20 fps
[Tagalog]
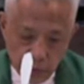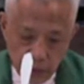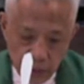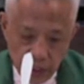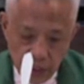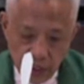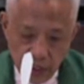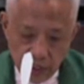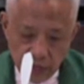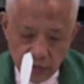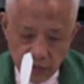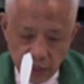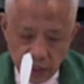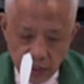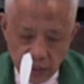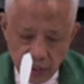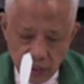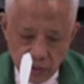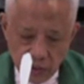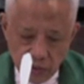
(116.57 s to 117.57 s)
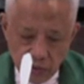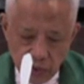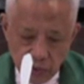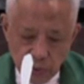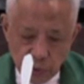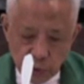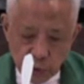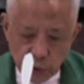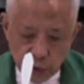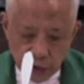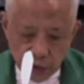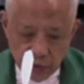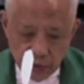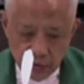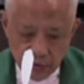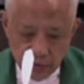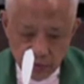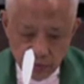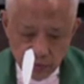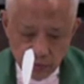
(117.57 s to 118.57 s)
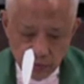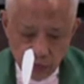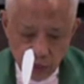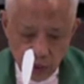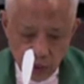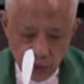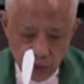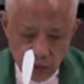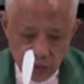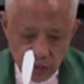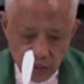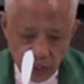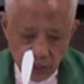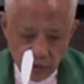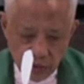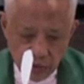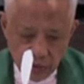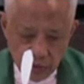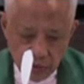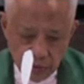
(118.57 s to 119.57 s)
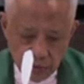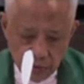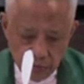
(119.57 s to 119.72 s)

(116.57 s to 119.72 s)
bring glad tidings to the poor. He has sent to